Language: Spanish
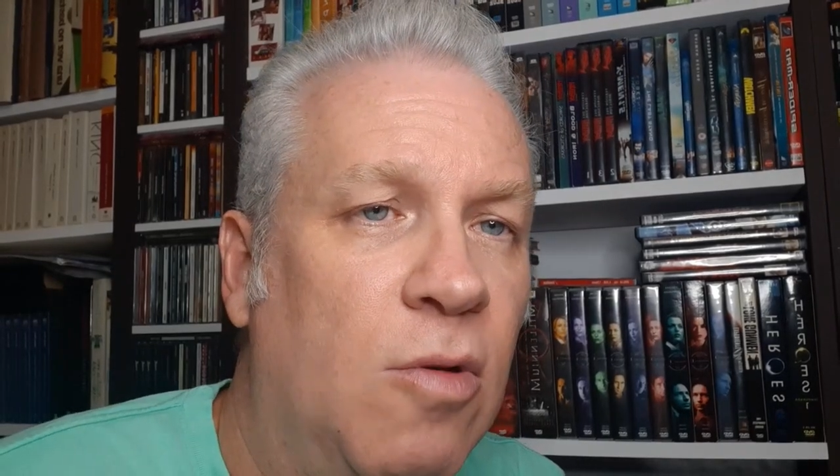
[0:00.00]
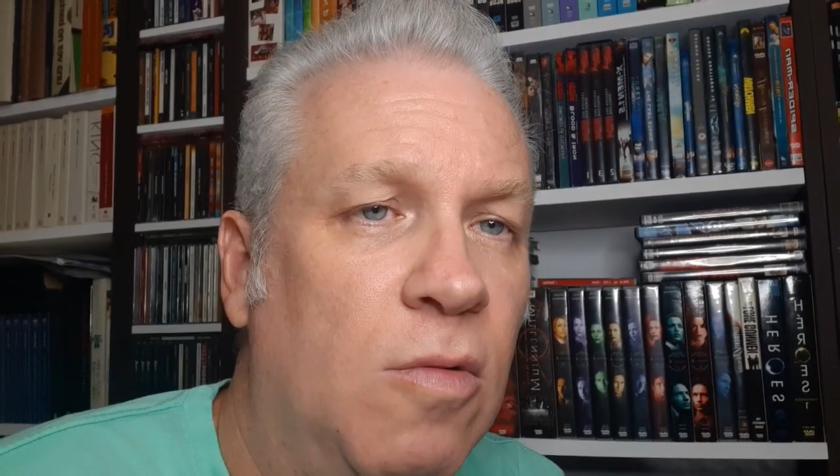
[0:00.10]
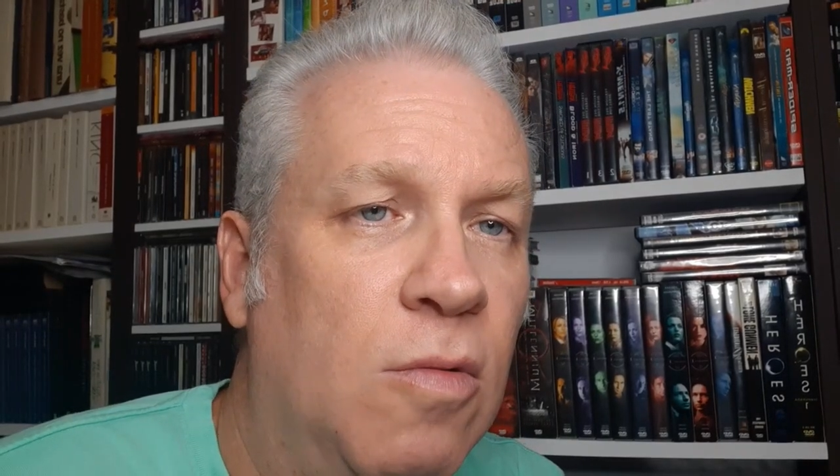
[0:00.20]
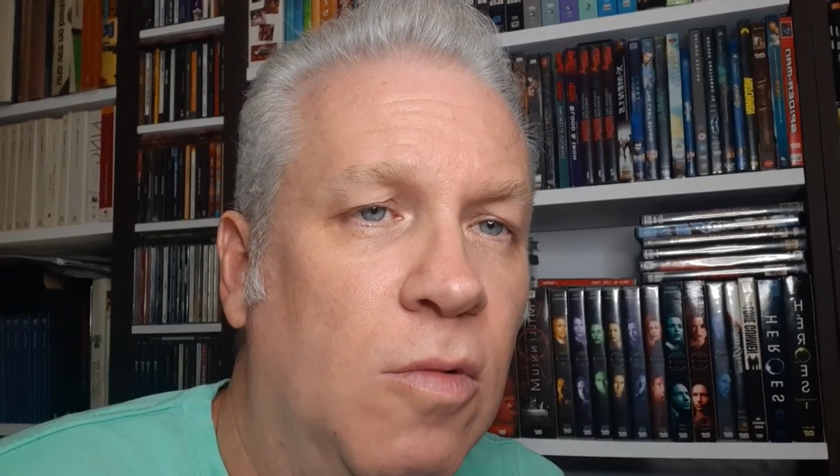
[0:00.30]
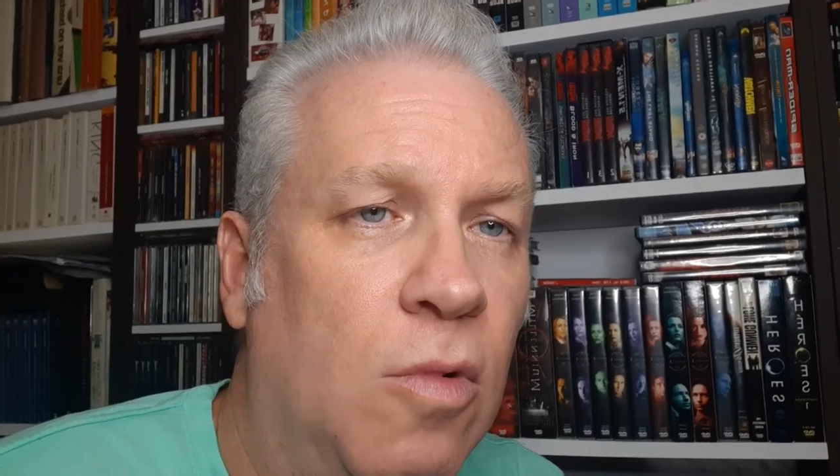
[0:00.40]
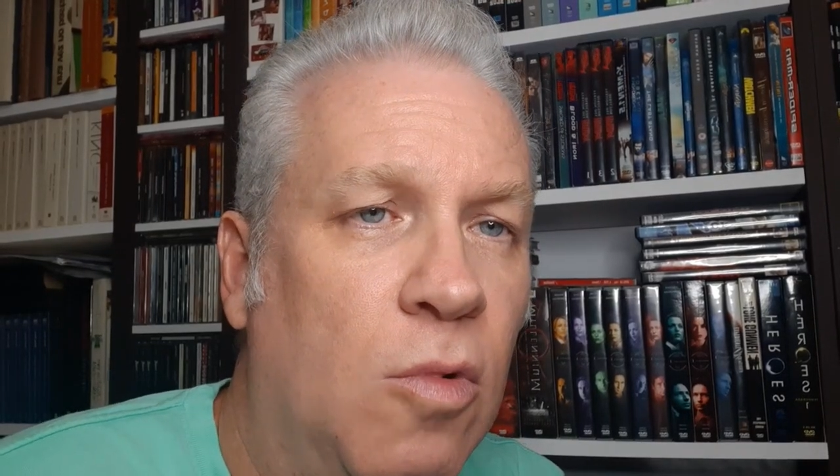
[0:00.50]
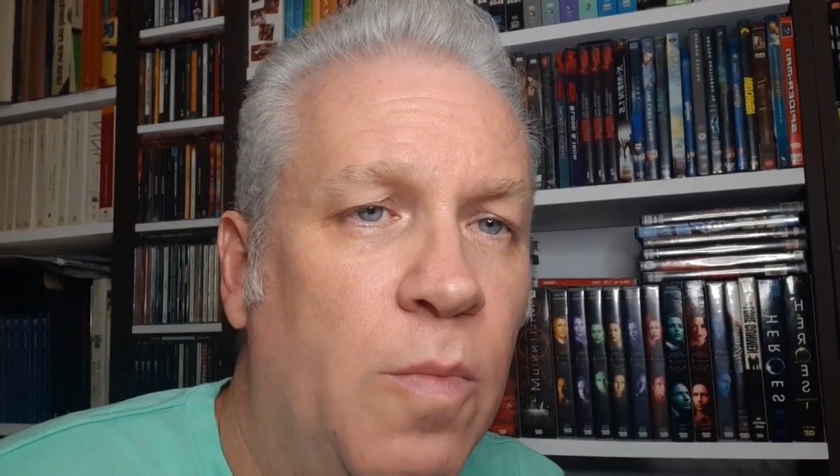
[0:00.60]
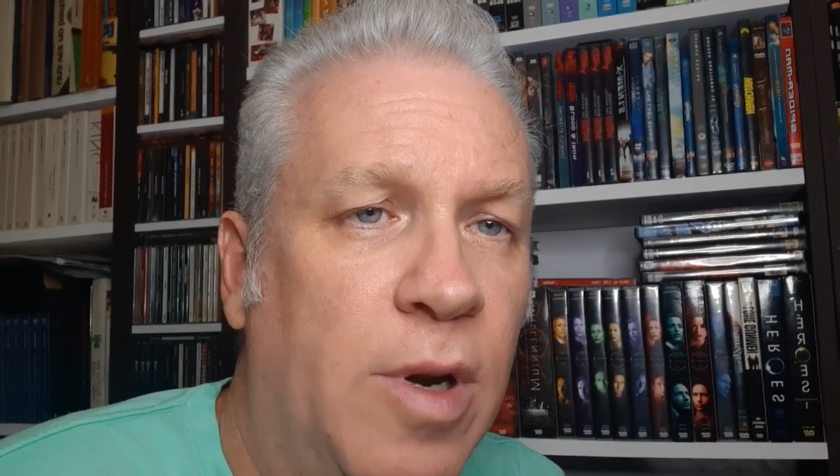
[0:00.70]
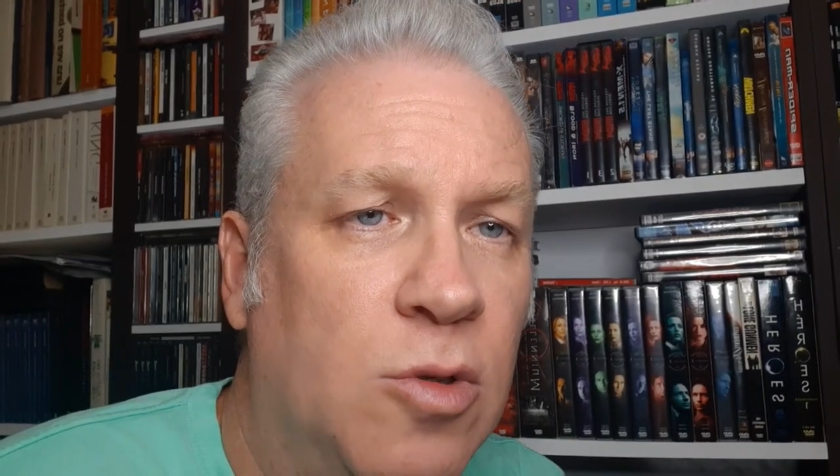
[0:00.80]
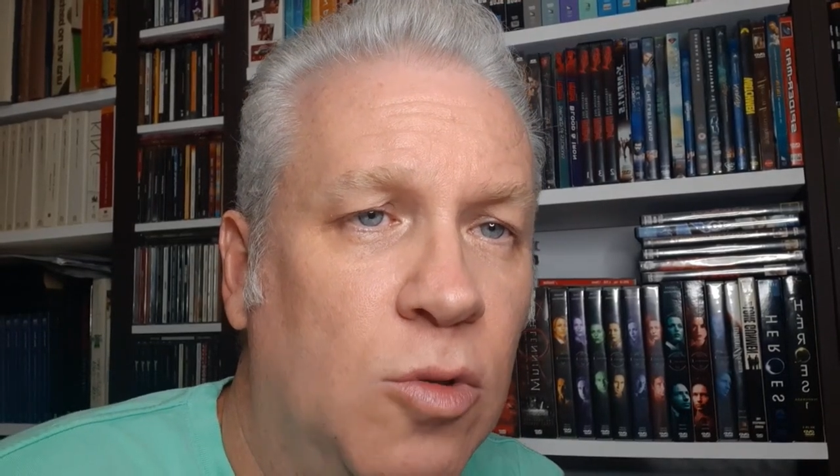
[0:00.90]
un,
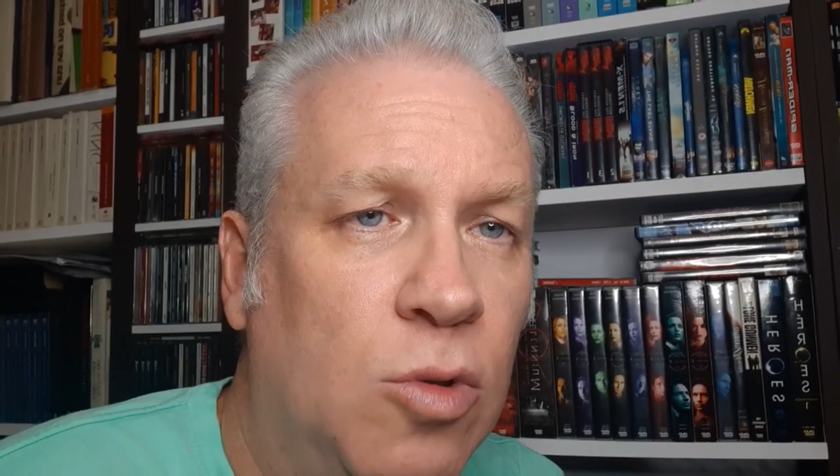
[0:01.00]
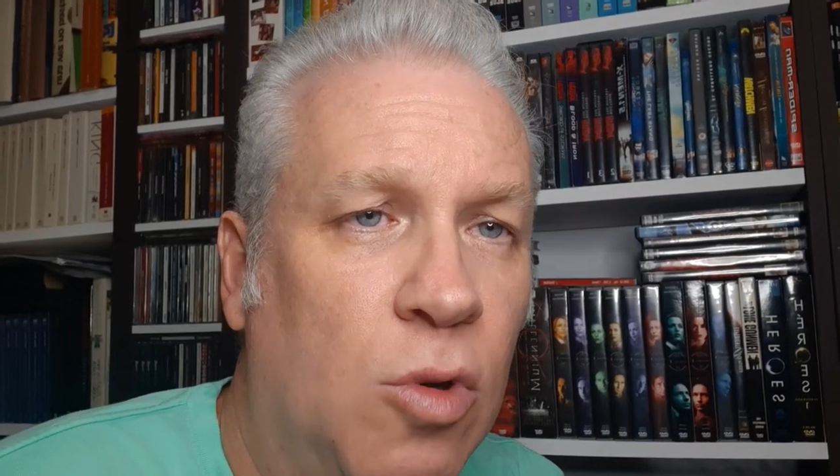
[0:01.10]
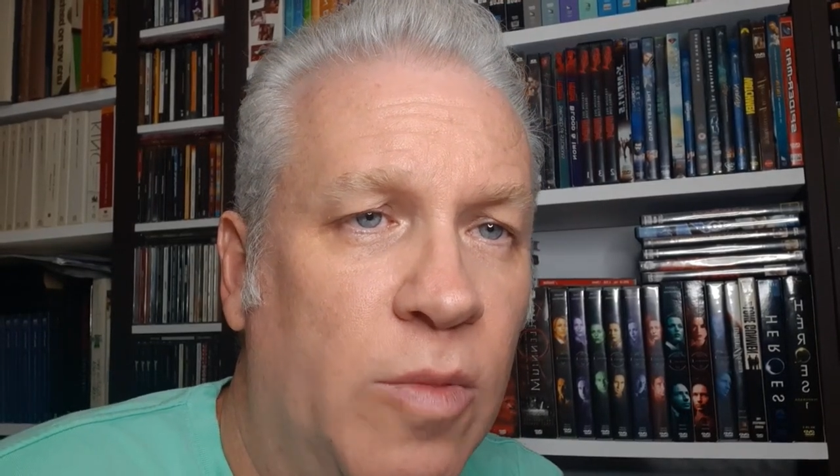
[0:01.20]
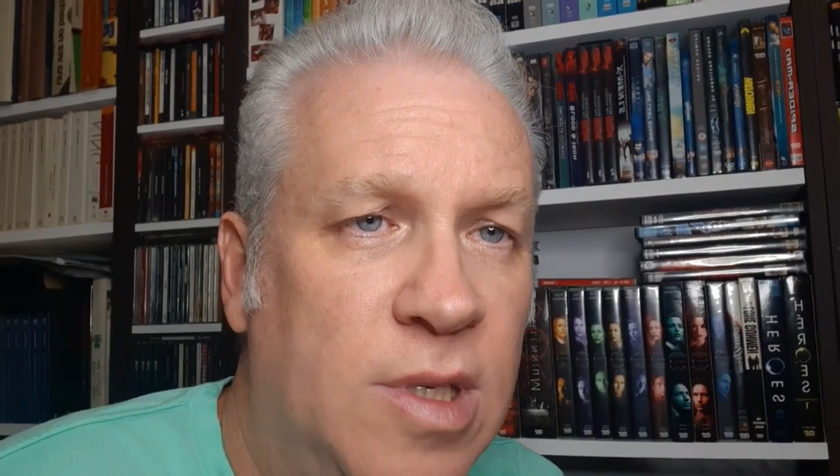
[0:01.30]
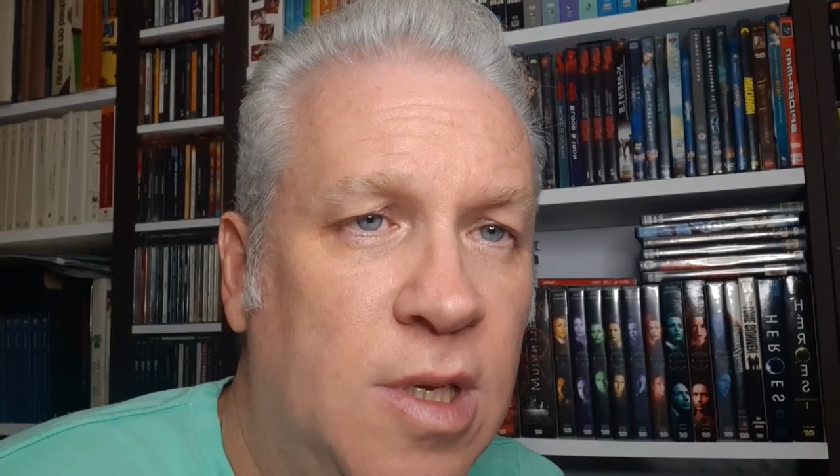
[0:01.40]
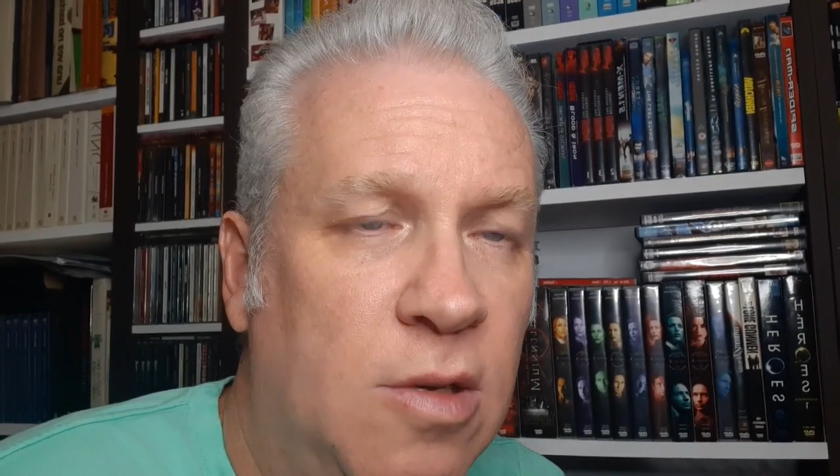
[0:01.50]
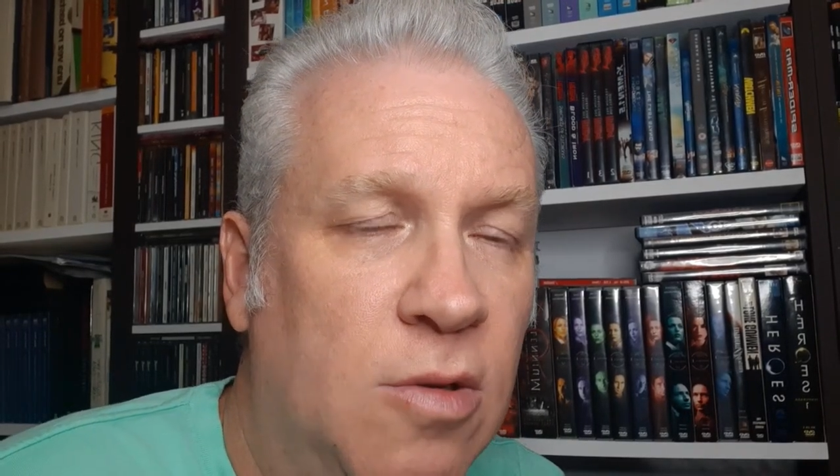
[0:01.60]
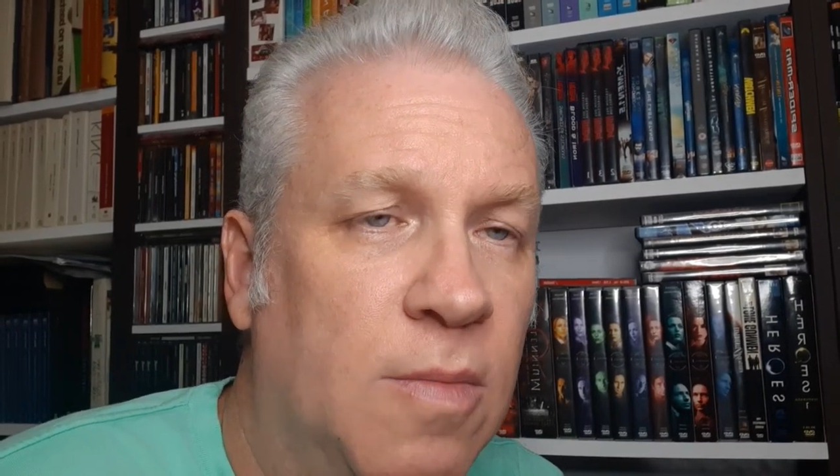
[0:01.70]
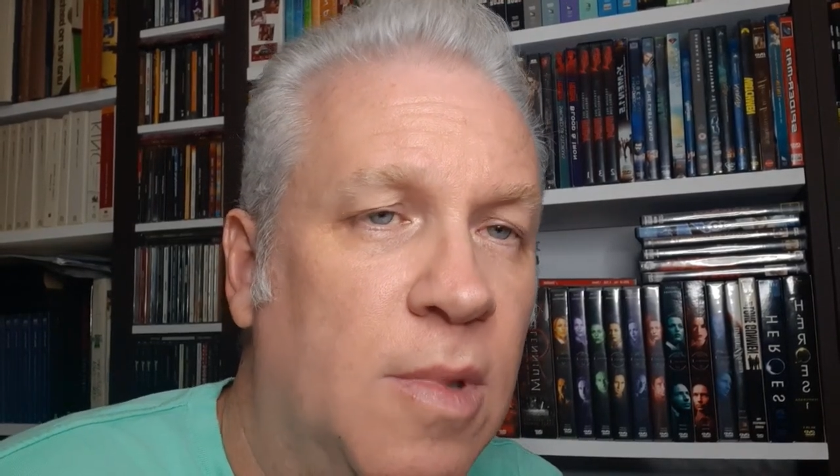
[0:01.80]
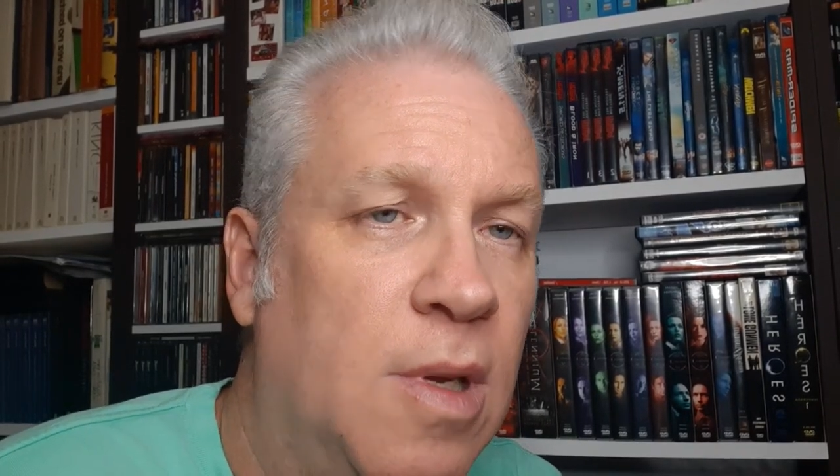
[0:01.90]
presunto homicidio.